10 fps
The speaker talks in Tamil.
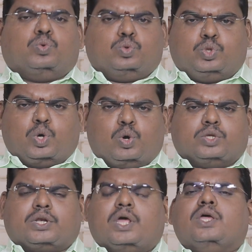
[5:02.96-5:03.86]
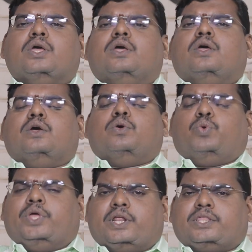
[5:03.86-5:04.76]
உத்தியோகத்தில்
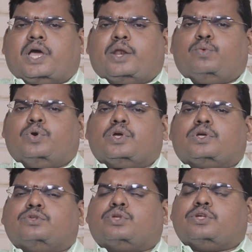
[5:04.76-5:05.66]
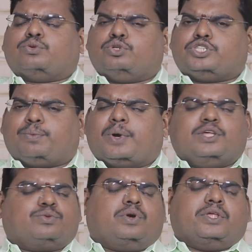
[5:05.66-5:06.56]
உயரதிகாரி உங்களுக்கு சில
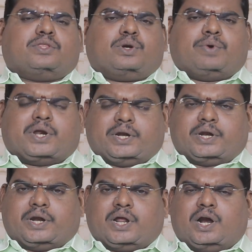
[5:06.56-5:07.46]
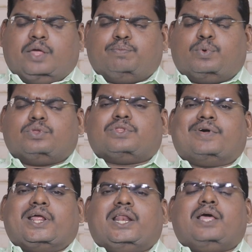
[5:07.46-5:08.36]
சூட்சமங்களை சொல்லித் தருவார் இன்றைய நாளை
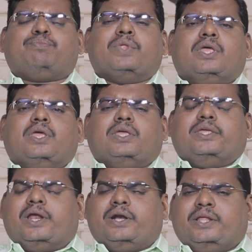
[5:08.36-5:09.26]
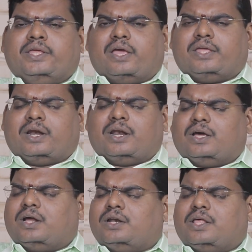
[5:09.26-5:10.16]
பொறுத்தவரையில் எண்ணிய
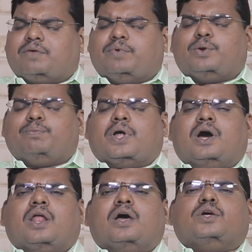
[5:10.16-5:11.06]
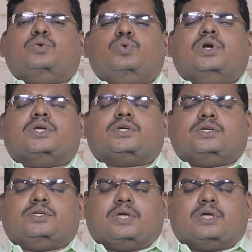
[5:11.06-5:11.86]
எண்ணங்கள் நிறைவேறும் நாளாக உங்களுக்கு